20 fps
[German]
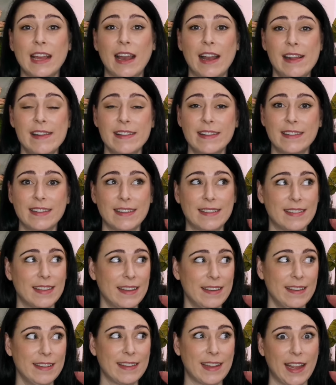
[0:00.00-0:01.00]
Ihr haltet
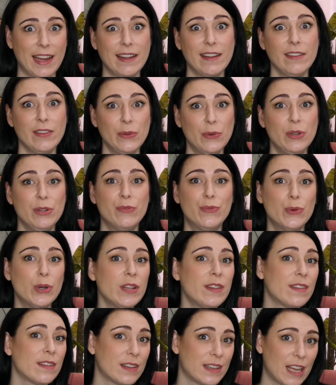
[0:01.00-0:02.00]
tatsächlich eigentlich nur die
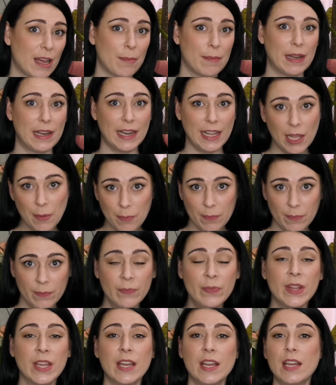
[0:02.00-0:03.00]
Wurzeln am
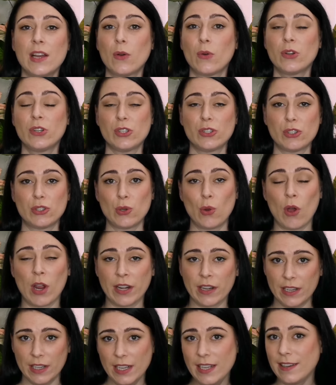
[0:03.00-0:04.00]
Leben und
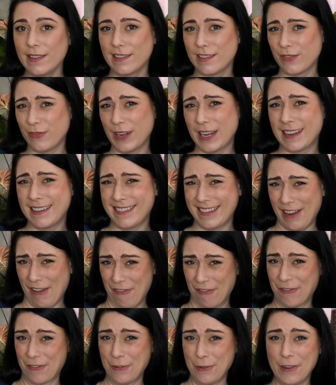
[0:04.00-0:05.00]
sorgt nicht zwingend
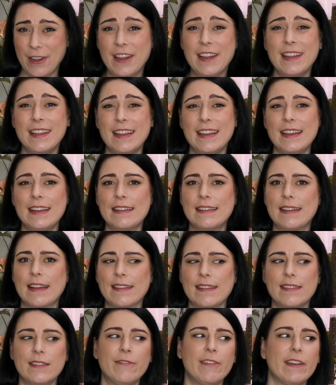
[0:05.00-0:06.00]
dafür,
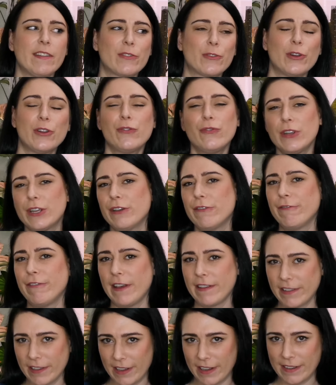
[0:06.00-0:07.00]
dass sie weiß Gott wie
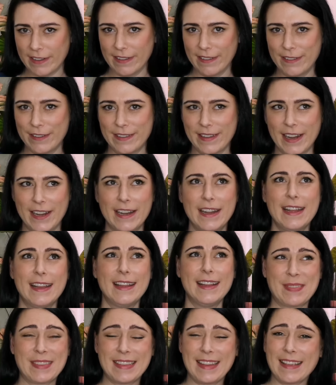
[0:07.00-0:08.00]
gewässert ist, denn
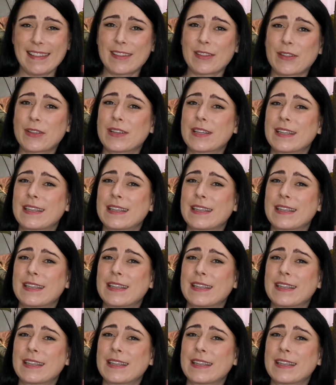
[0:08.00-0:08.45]
das